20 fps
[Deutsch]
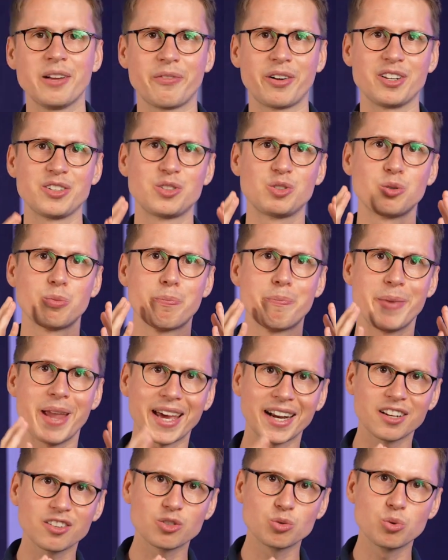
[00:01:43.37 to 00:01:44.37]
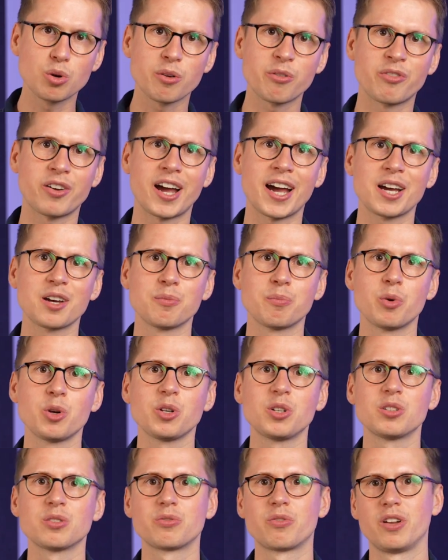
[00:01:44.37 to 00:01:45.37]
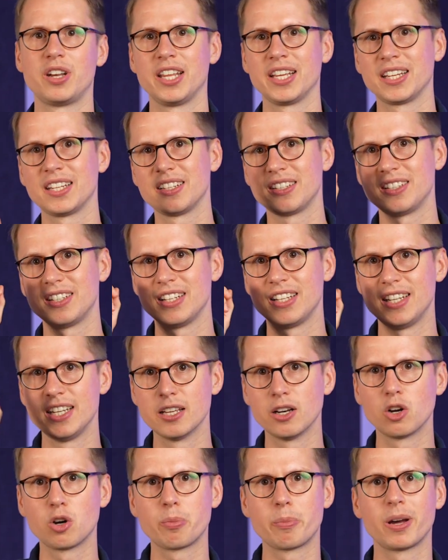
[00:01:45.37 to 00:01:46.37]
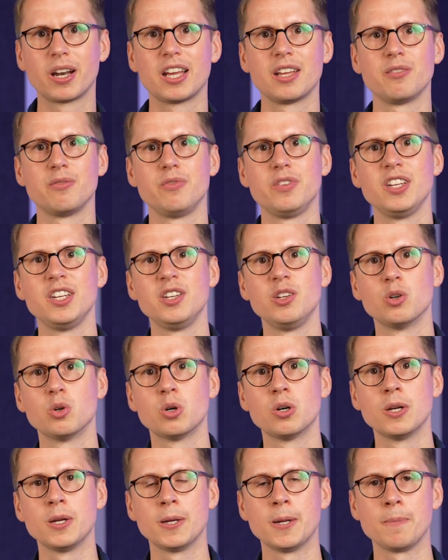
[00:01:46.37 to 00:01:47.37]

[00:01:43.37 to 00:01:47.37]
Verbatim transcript: Falls du mehr dazu erfahren möchtest, verlinke ich dir hier nochmal ein Video,